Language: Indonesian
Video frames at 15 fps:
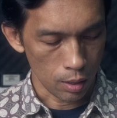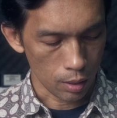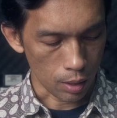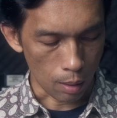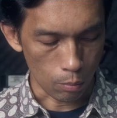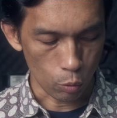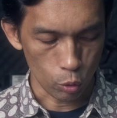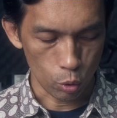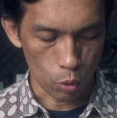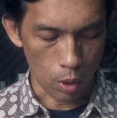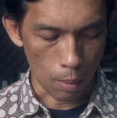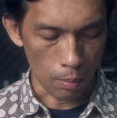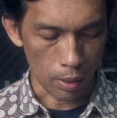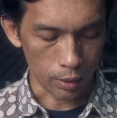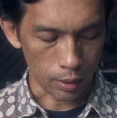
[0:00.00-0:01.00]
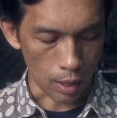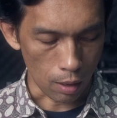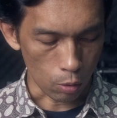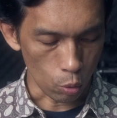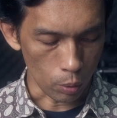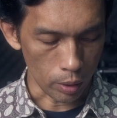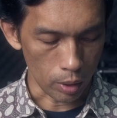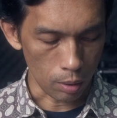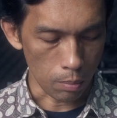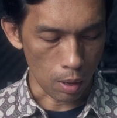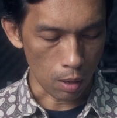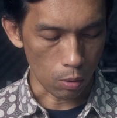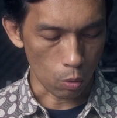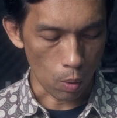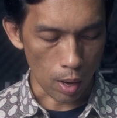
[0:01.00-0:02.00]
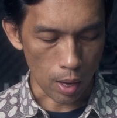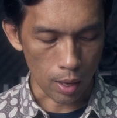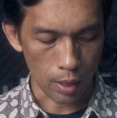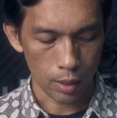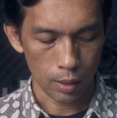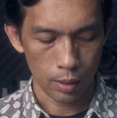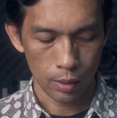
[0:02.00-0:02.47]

kamu juga mengetahui bahwa